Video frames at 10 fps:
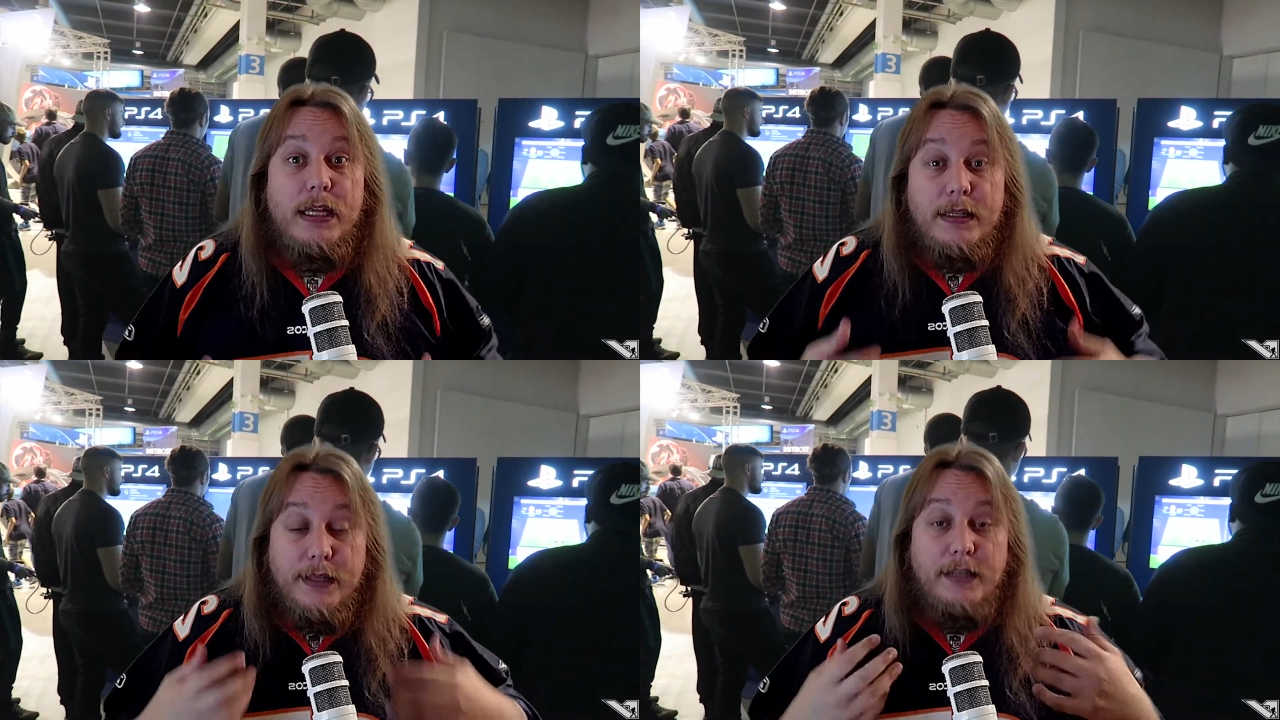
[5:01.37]

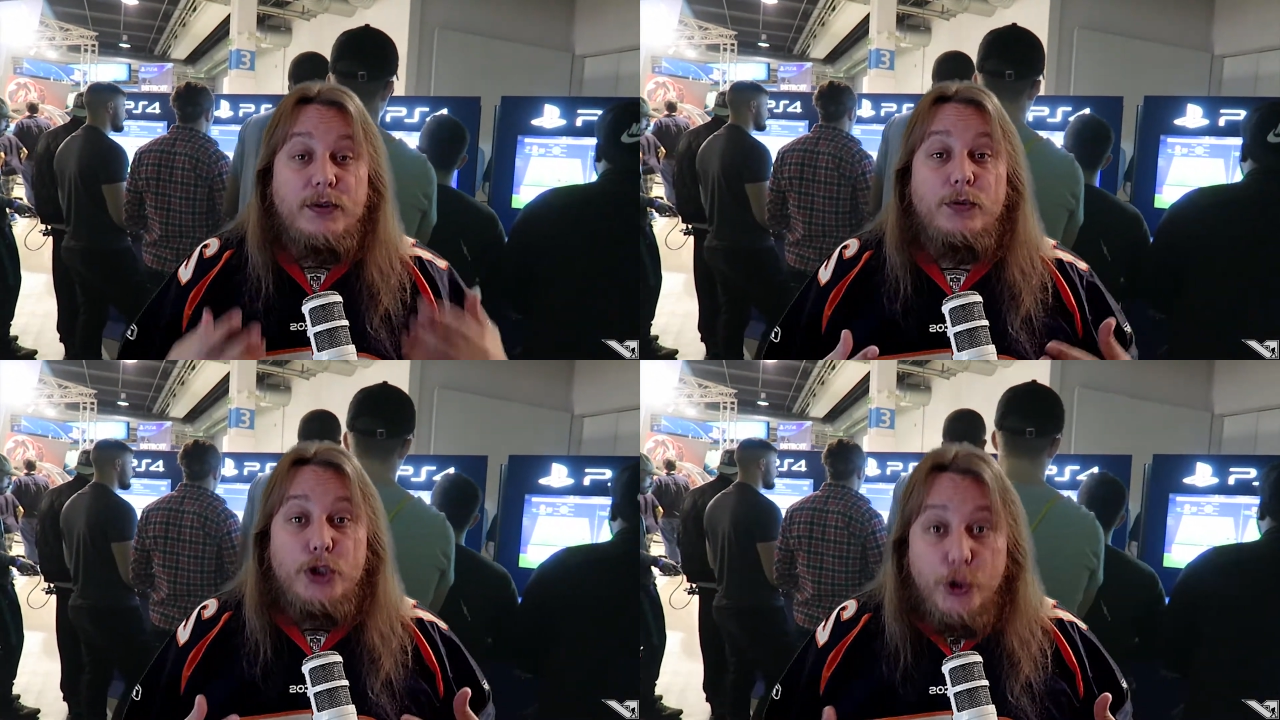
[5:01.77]
das
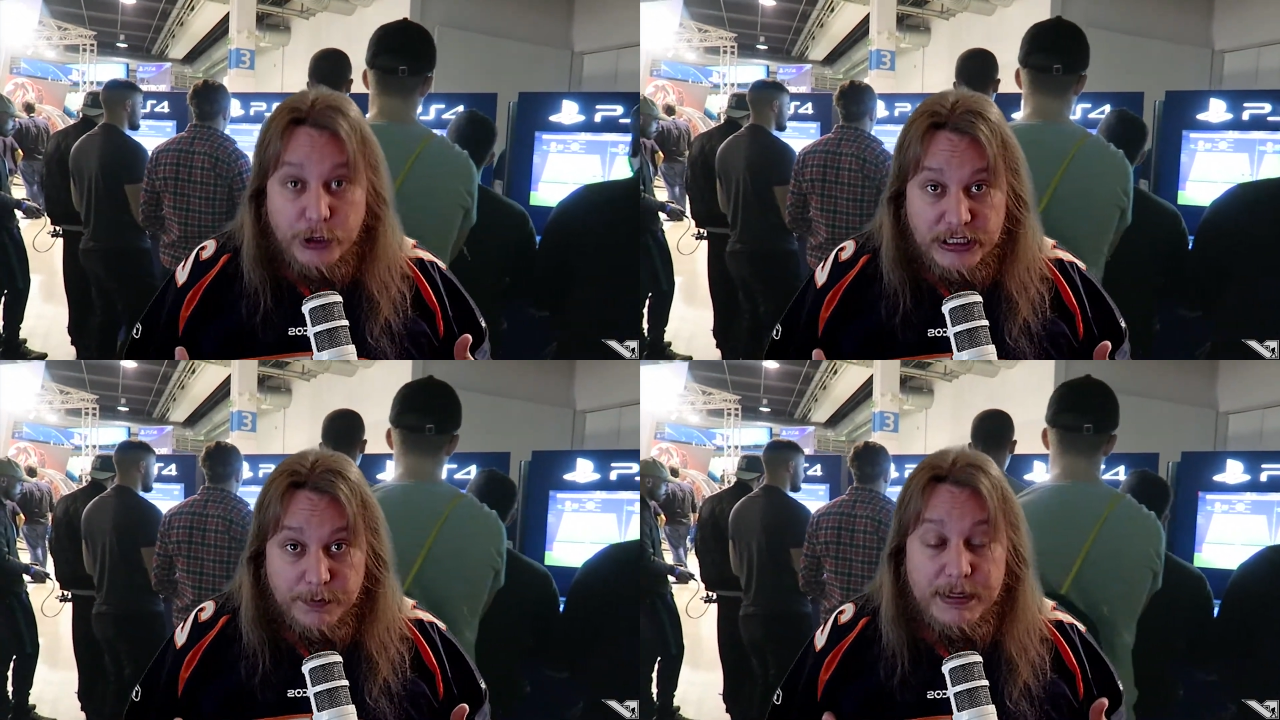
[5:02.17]

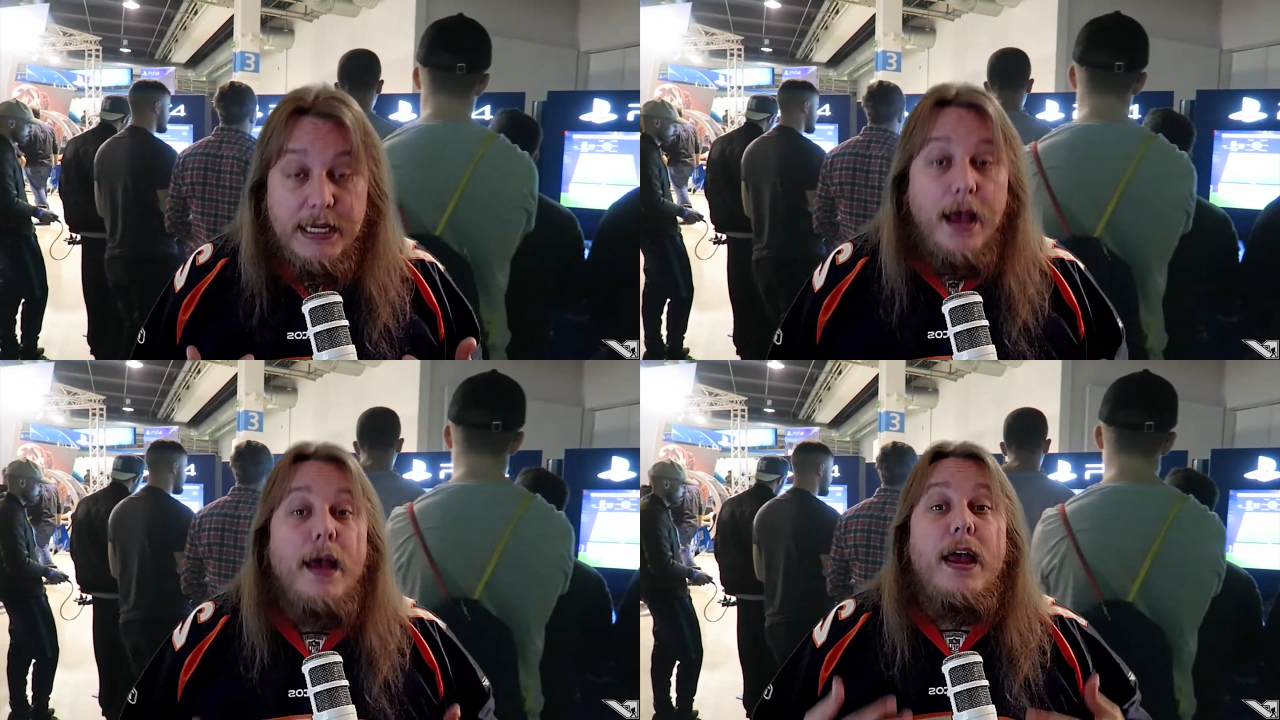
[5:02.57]
unterstützt mich
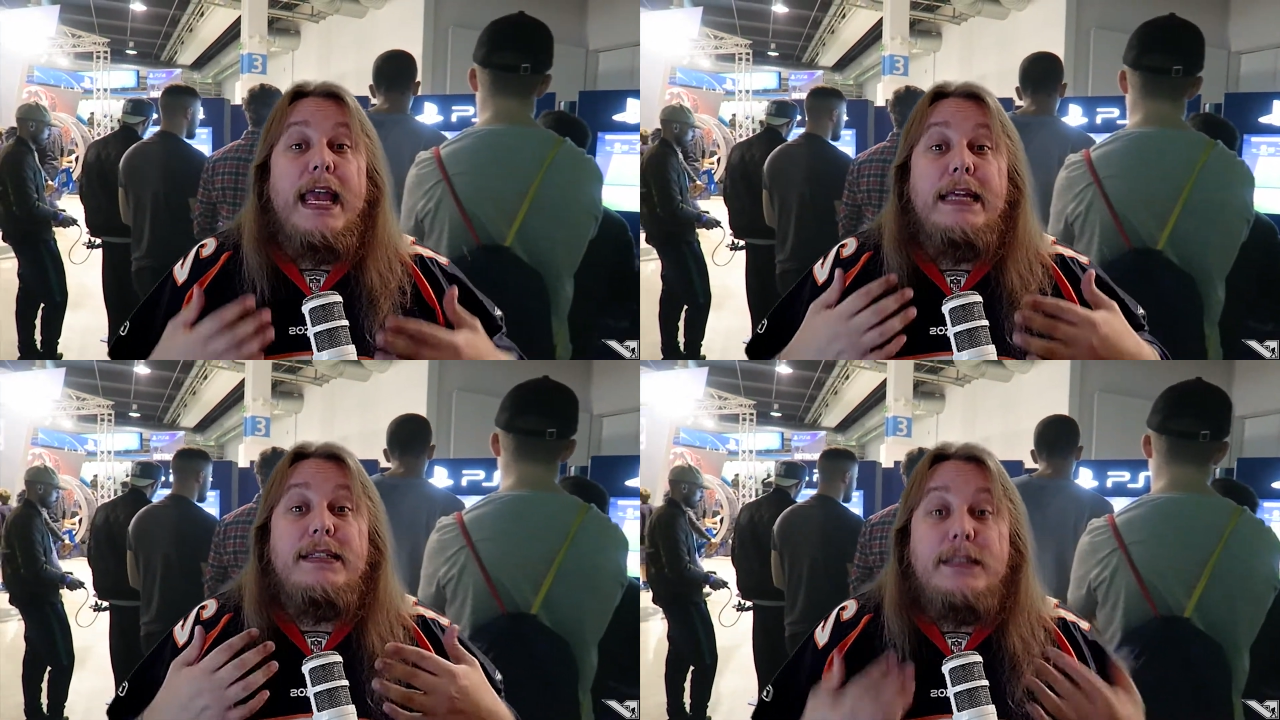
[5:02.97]

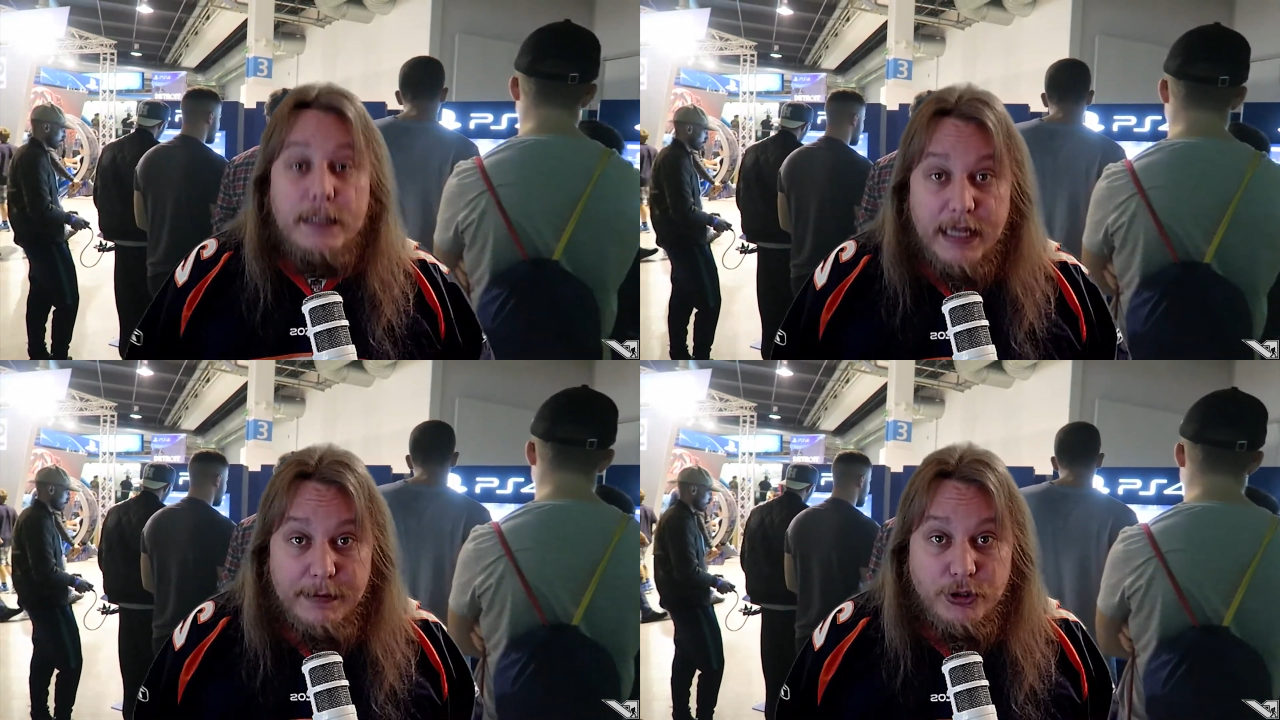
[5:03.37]

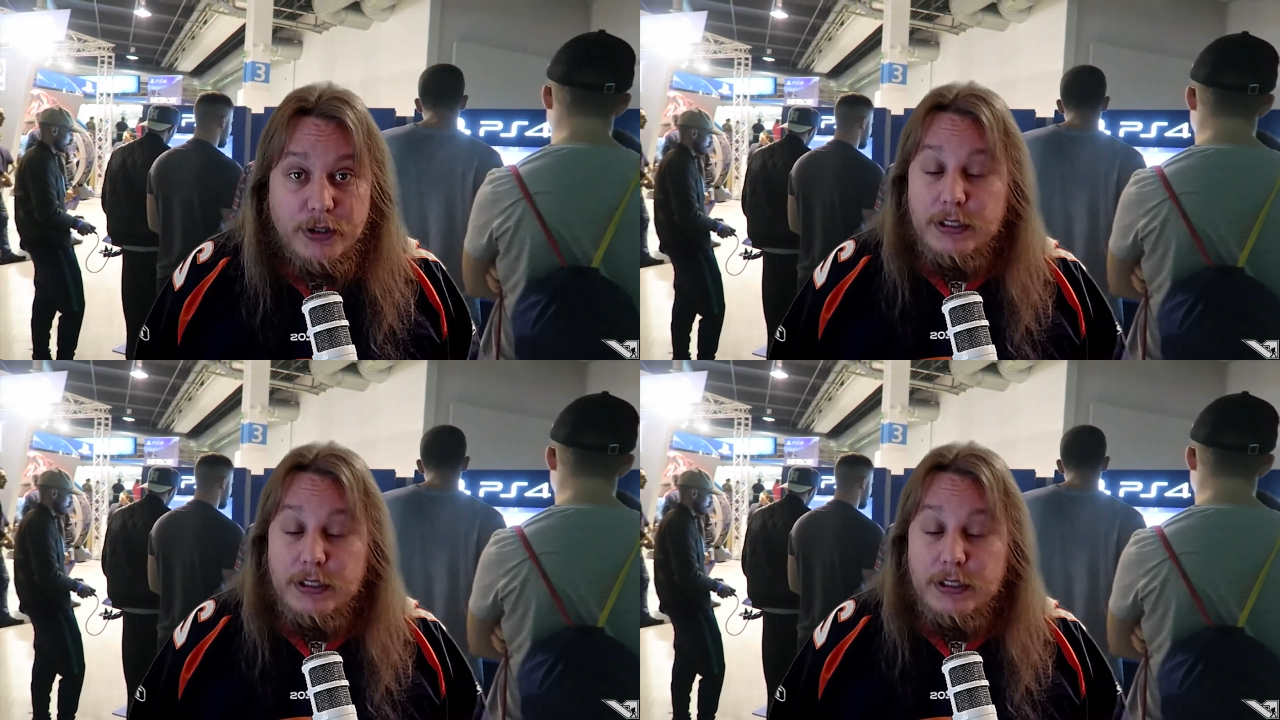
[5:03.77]
extremstens